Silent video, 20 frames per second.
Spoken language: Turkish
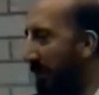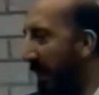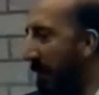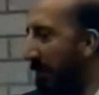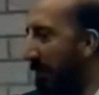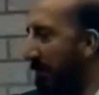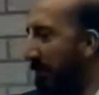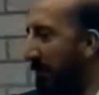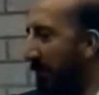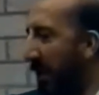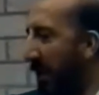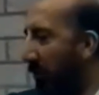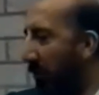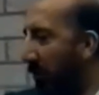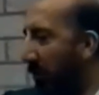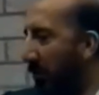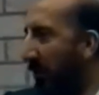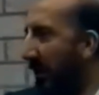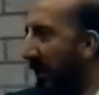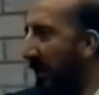Sen bir şey
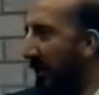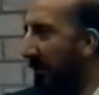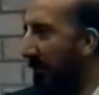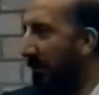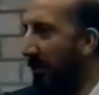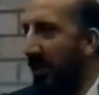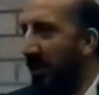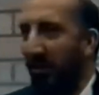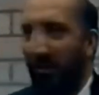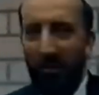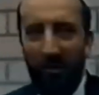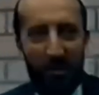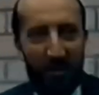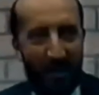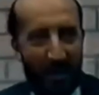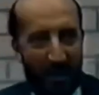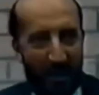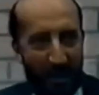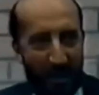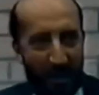diyorsun, kadın bir şey
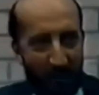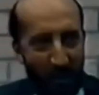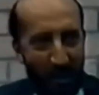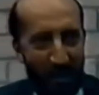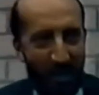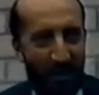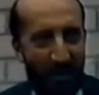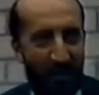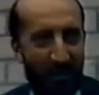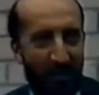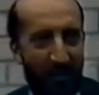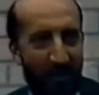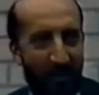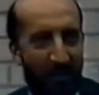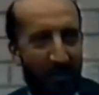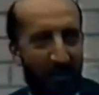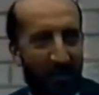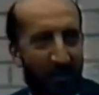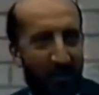söylüyor. Sana mı uyacak kadın?